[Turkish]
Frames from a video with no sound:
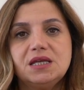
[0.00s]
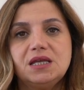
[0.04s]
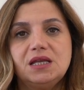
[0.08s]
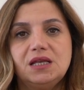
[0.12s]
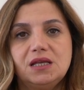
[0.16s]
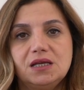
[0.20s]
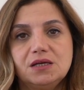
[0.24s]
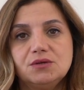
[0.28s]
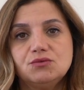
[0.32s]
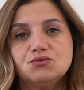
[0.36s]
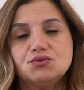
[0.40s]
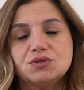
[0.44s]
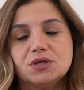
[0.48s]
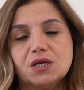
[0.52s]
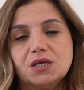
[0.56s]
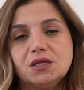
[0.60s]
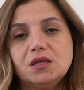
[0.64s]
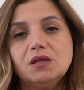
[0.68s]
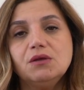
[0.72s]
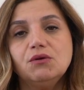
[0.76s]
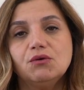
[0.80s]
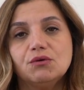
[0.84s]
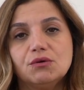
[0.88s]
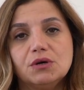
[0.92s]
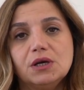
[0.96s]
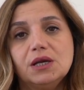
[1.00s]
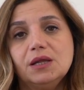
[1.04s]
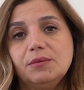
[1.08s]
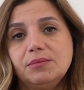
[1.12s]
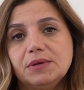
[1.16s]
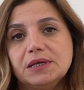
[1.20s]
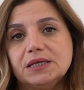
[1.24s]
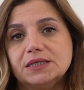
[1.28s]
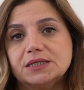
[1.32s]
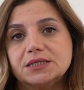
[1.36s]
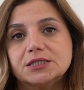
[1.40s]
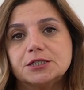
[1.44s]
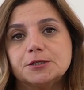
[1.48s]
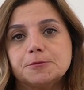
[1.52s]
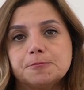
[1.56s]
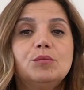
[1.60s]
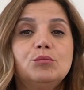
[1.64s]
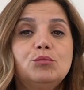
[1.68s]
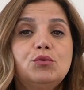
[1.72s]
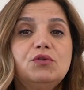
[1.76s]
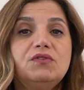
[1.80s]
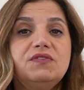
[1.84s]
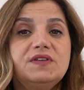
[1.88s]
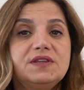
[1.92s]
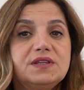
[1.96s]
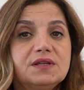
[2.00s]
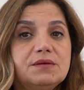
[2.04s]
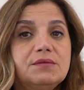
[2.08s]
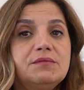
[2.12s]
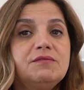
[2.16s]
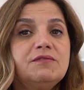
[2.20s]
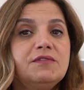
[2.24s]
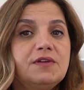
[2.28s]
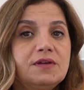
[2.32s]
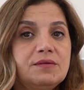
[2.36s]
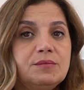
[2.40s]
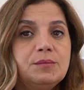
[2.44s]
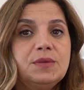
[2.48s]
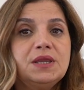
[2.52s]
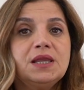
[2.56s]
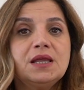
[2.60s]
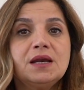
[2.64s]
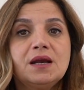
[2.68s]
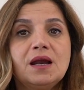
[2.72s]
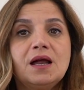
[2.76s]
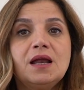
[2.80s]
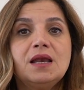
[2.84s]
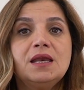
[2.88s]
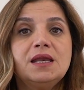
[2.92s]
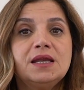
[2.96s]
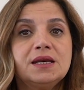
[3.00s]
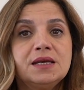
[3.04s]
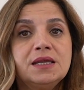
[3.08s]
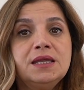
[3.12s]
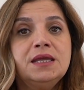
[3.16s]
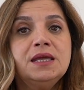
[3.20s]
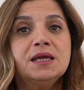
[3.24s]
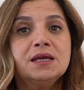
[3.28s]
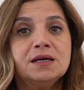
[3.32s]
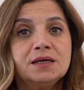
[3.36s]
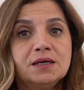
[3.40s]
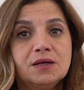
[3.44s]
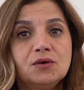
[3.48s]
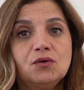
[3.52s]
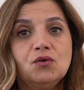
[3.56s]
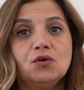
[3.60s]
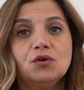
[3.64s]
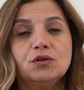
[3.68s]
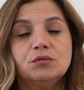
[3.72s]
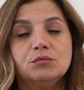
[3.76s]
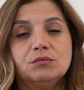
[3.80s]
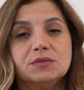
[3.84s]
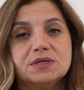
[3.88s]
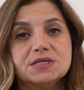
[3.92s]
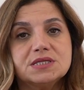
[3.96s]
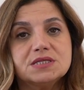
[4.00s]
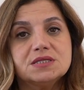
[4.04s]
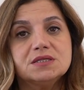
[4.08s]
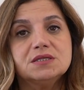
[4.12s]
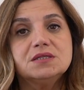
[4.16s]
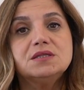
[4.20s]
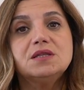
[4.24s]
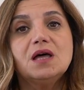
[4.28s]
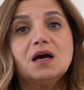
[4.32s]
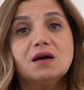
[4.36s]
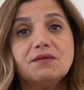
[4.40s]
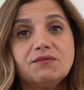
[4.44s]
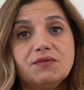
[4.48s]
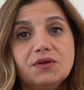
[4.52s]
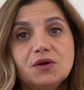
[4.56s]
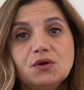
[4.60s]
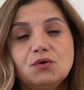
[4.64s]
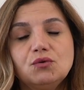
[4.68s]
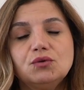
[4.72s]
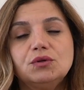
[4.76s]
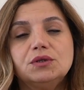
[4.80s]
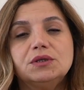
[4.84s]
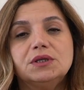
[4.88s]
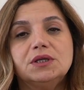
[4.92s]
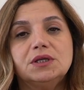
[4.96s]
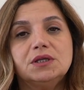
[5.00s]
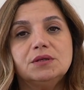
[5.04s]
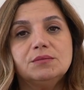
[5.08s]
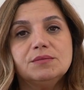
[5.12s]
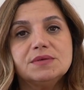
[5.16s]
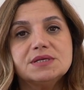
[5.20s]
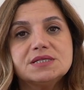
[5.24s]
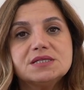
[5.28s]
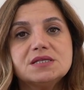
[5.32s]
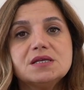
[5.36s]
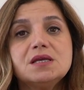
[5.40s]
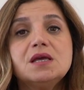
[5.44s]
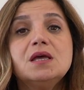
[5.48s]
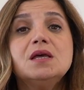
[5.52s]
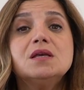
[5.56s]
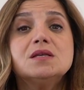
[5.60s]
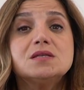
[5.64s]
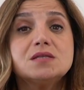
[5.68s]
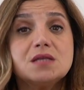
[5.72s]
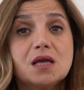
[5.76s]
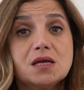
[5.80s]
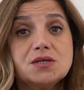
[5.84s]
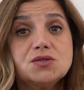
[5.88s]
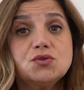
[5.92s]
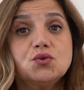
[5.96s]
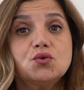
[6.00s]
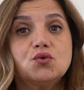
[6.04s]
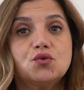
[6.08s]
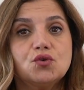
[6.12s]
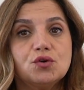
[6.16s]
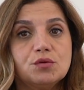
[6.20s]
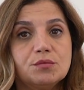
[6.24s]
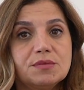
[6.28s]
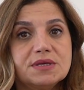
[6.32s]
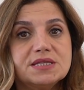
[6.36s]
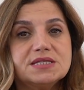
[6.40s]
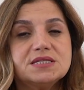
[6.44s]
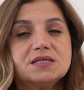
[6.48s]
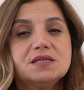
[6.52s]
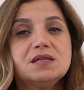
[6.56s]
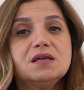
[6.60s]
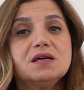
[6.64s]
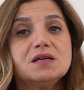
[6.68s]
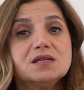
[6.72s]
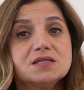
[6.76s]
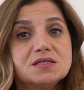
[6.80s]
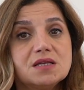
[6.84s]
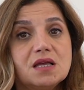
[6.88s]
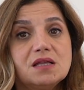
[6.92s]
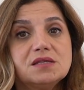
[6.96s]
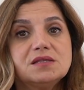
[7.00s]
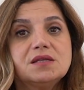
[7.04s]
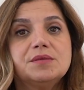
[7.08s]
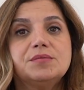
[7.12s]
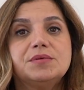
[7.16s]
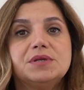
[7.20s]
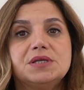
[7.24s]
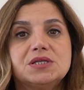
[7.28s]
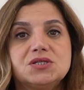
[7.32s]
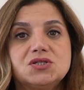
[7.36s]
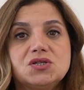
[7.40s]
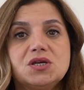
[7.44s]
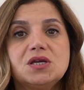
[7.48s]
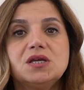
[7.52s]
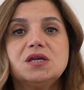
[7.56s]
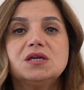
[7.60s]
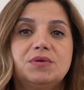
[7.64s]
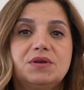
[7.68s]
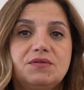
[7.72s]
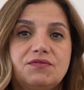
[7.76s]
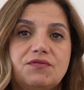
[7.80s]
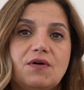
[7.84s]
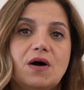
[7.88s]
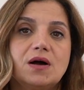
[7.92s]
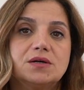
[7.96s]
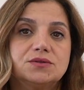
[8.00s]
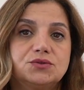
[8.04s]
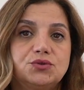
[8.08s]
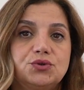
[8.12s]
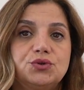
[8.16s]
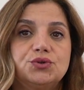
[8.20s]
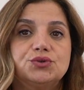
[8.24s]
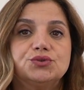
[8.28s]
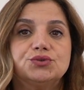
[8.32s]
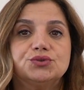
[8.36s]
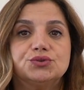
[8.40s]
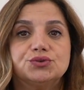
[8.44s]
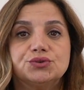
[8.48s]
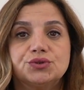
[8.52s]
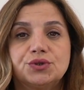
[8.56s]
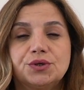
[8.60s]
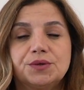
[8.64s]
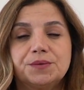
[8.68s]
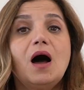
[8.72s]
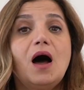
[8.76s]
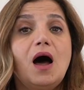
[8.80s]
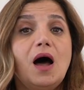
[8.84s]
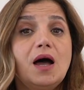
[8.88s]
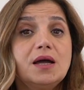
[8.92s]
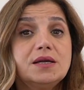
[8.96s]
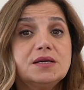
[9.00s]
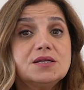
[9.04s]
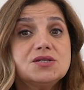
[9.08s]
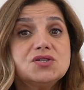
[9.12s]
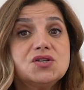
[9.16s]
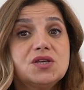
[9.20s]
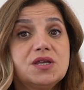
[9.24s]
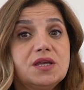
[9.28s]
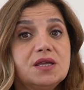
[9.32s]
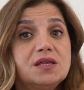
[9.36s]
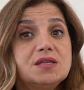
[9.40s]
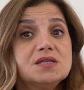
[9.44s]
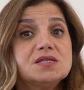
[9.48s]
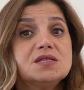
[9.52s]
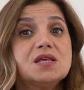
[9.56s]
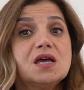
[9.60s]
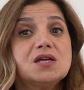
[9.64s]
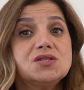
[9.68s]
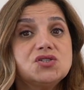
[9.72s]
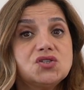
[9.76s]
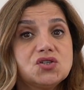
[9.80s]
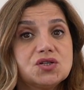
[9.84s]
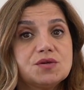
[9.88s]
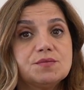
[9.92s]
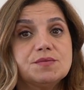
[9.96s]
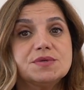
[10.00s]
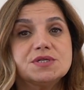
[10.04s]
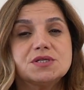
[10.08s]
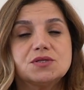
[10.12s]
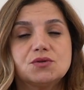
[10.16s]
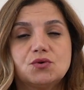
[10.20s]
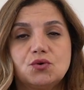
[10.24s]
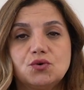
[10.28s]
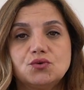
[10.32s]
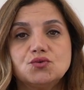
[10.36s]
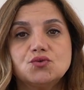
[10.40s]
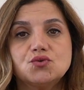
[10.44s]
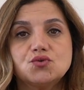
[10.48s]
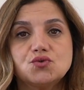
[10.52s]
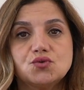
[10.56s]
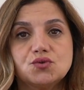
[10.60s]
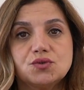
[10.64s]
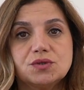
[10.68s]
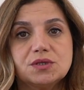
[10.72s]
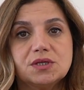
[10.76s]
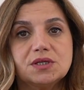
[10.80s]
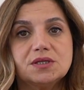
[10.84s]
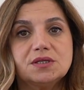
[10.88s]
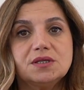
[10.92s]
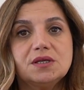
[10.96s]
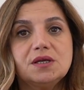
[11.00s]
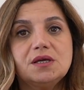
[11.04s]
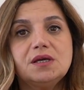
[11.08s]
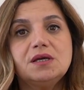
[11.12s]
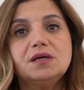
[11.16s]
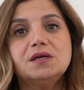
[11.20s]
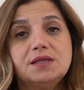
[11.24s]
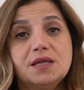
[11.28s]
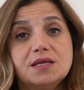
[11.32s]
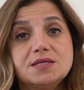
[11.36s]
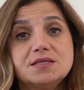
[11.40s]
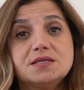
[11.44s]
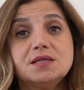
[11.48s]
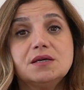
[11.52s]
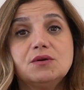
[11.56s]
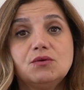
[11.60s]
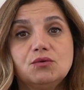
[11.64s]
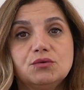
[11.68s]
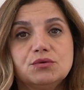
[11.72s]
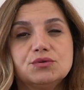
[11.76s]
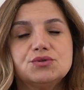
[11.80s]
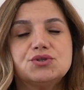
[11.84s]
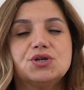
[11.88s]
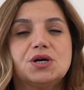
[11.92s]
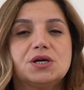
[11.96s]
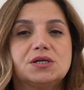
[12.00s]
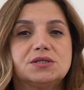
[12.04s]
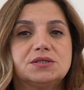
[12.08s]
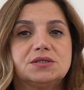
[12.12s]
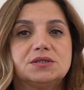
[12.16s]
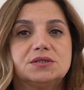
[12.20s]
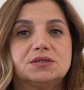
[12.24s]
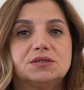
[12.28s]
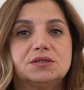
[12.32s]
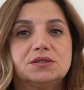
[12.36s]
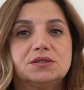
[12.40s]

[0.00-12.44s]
ileri düzeyde görülebilir. Bu vitamin ve mineral minerallerin yerine konması, takviye kullanılması saç dökülmesini azaltabilecek bir faktördür. Ayrıca yeni saç çıkması konusunda da destek olacaktır.